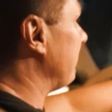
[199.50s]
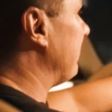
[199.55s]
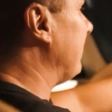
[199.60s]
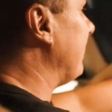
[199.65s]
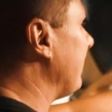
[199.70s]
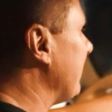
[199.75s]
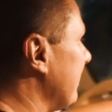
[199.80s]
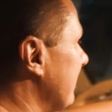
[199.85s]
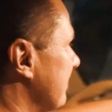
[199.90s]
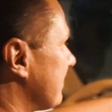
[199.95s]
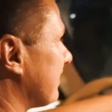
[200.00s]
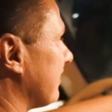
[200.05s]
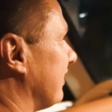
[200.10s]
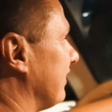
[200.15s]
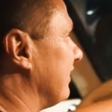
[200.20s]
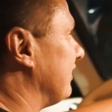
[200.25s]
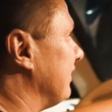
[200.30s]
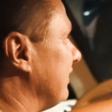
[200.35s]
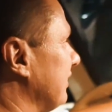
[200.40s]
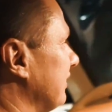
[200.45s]

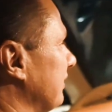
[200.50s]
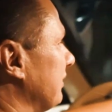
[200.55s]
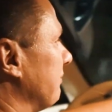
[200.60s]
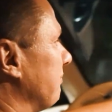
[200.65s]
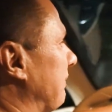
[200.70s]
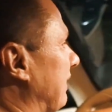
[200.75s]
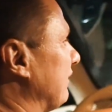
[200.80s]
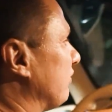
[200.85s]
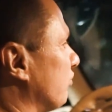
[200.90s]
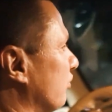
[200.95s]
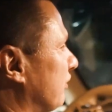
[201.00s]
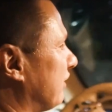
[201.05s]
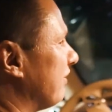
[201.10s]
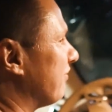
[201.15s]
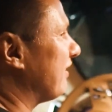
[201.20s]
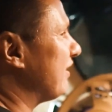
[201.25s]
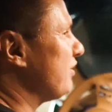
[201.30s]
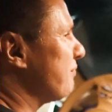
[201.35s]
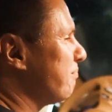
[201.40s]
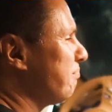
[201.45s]
beleza mas você
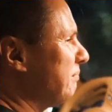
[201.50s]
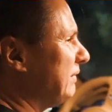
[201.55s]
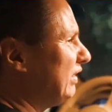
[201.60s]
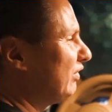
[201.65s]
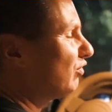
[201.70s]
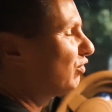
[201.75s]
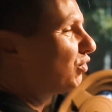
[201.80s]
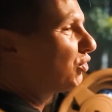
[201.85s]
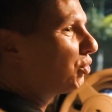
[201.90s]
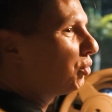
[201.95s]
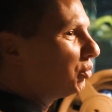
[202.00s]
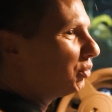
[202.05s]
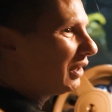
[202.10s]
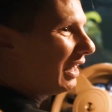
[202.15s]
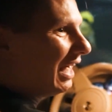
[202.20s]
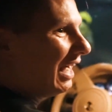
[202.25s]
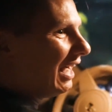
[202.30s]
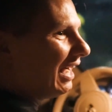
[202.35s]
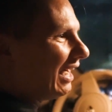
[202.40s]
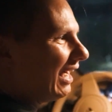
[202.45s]
vai
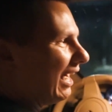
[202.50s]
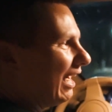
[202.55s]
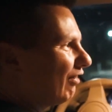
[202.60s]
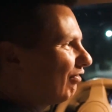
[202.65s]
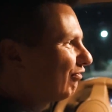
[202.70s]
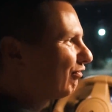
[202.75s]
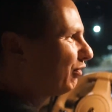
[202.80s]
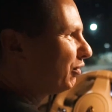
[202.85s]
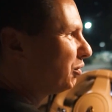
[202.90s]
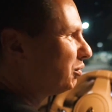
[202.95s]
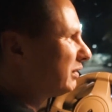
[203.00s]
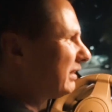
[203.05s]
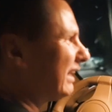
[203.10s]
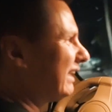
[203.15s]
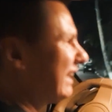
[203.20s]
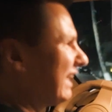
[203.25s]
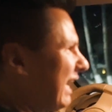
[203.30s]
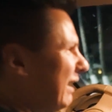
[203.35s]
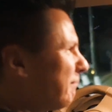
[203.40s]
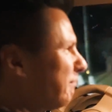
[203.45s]
misturar a fruta
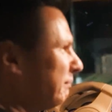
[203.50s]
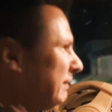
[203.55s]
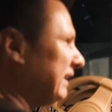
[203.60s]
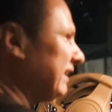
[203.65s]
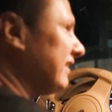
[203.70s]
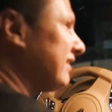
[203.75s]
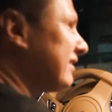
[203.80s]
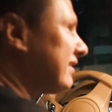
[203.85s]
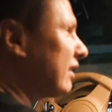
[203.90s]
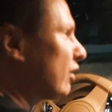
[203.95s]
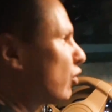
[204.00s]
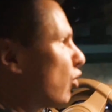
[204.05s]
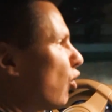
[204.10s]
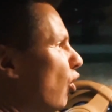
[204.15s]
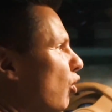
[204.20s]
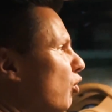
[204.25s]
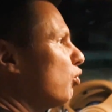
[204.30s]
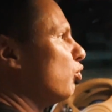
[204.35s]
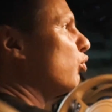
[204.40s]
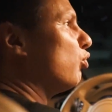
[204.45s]
na pizza
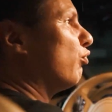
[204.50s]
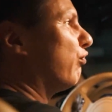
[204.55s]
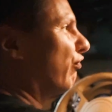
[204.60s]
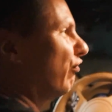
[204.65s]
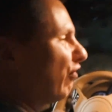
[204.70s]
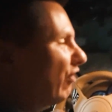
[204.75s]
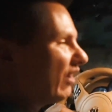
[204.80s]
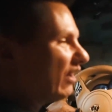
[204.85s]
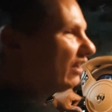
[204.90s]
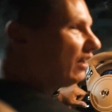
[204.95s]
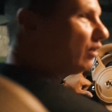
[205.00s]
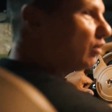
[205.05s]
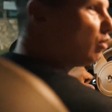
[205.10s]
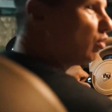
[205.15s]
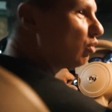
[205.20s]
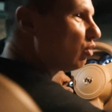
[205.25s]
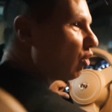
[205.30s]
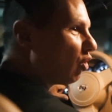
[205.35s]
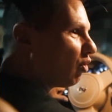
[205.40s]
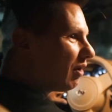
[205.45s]
com o
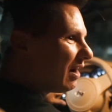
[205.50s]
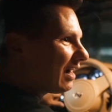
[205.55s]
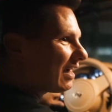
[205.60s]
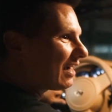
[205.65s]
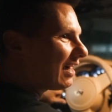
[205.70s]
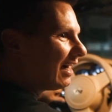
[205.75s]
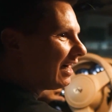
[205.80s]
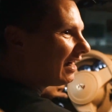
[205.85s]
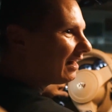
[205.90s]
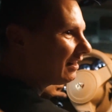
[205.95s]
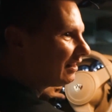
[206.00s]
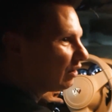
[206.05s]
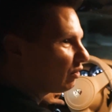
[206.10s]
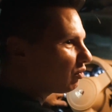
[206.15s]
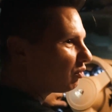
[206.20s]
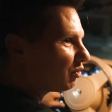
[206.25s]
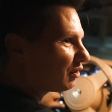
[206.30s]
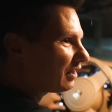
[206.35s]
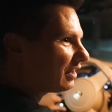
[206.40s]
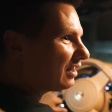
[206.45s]
frango, com a carne,
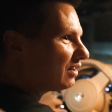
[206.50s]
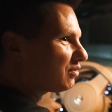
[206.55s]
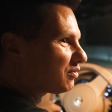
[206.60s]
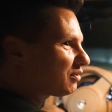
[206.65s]
com Mas o Mas de